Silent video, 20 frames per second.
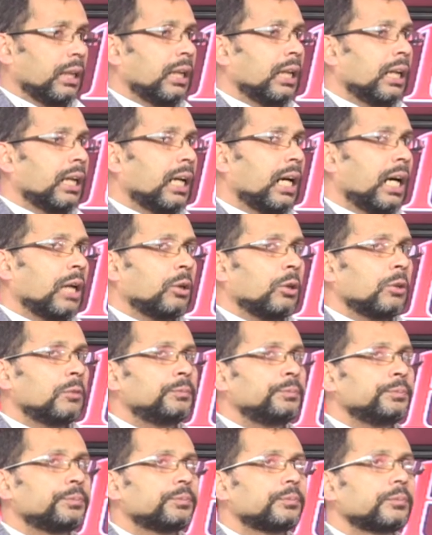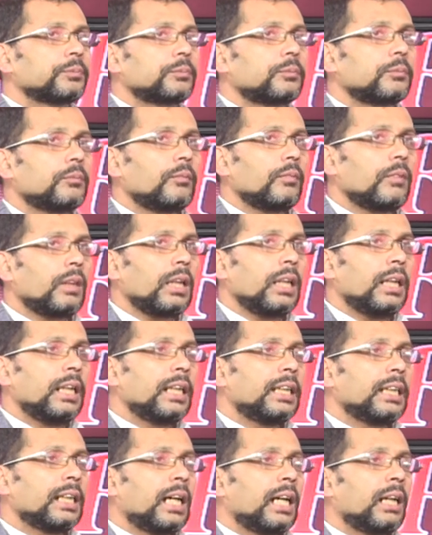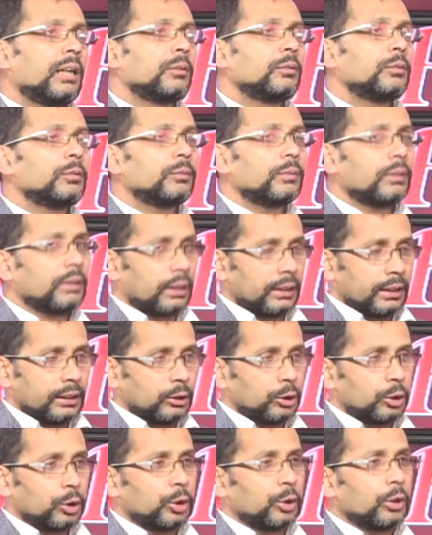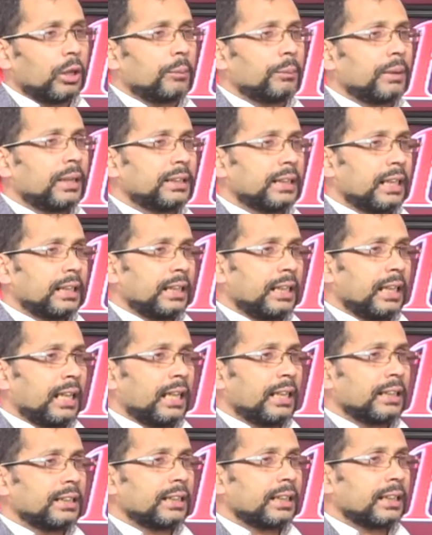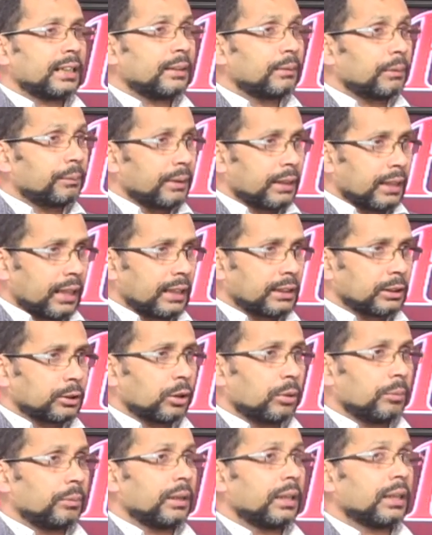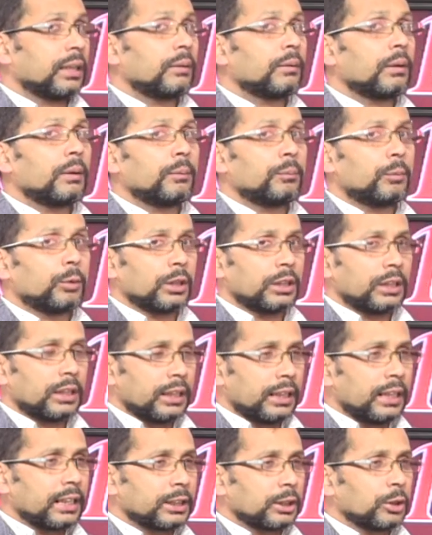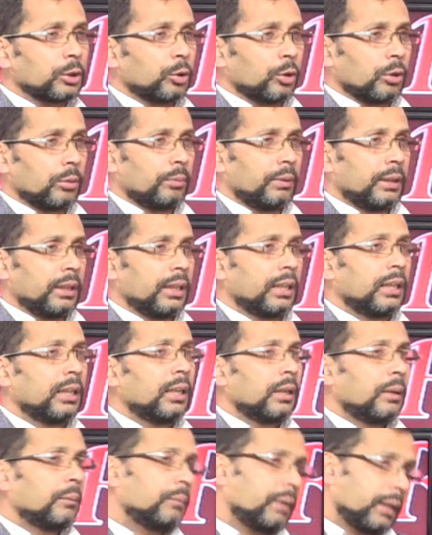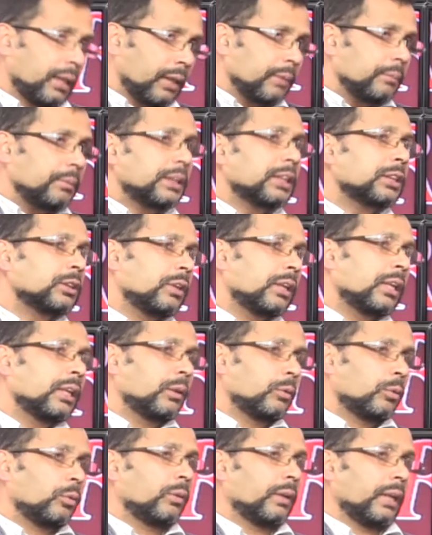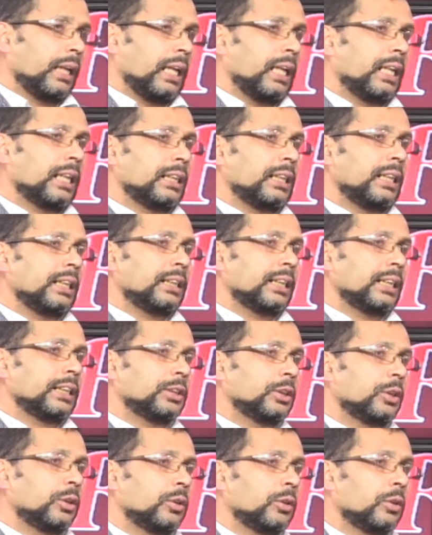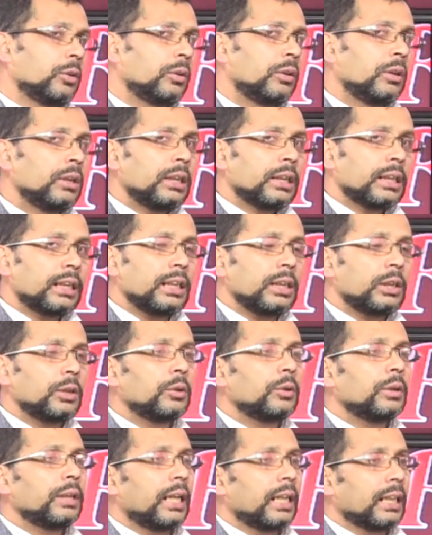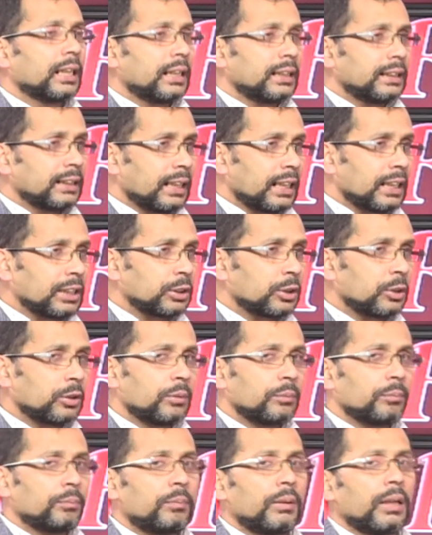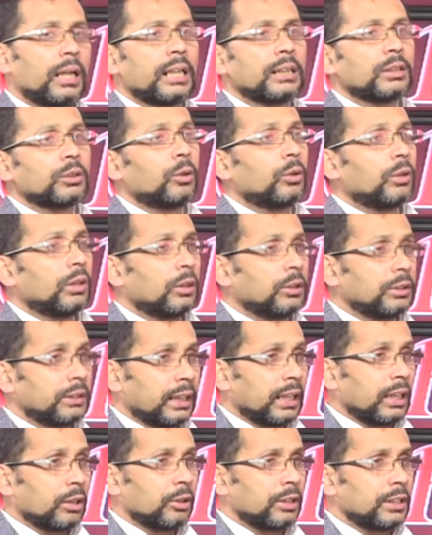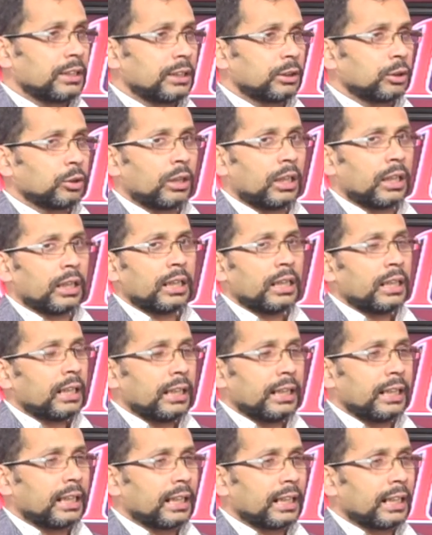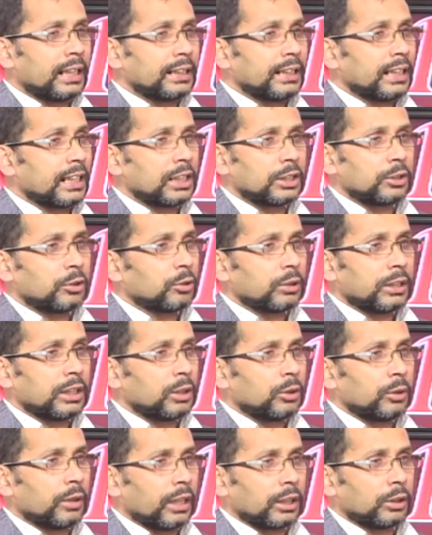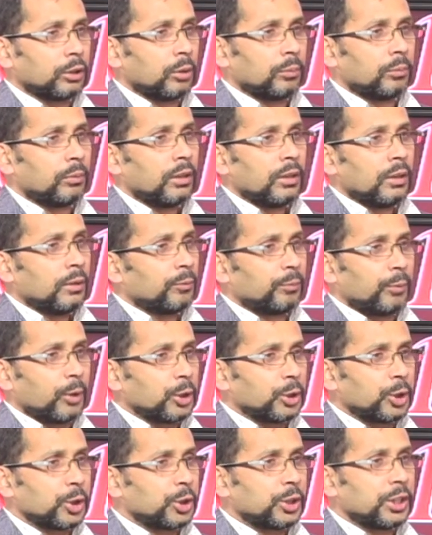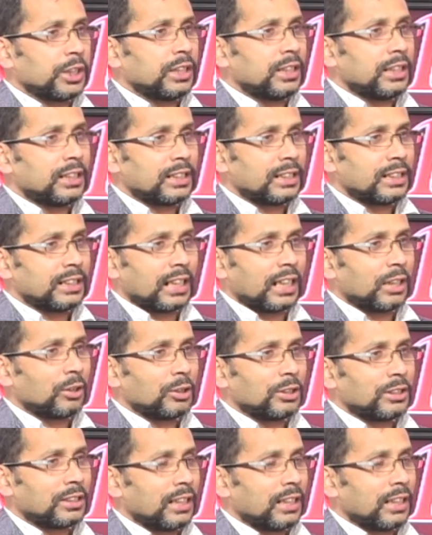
কারণ এটা যদিও আমরা জানি না যে কিভাবে কাজ করবে কিভাবে বডিতে রিয়েকশন করবে মানে বিশেষ করে এল্ডারলিদের জন্য কিন্তু ইয়াঙ্গার জেনারেশন প্লাস অন্য যারা রয়েছে সুতরাং ইয়াঙ্গার জেনারেশনও কিন্তু একদম পঁয়ষট্টির নিচে যারা রয়েছে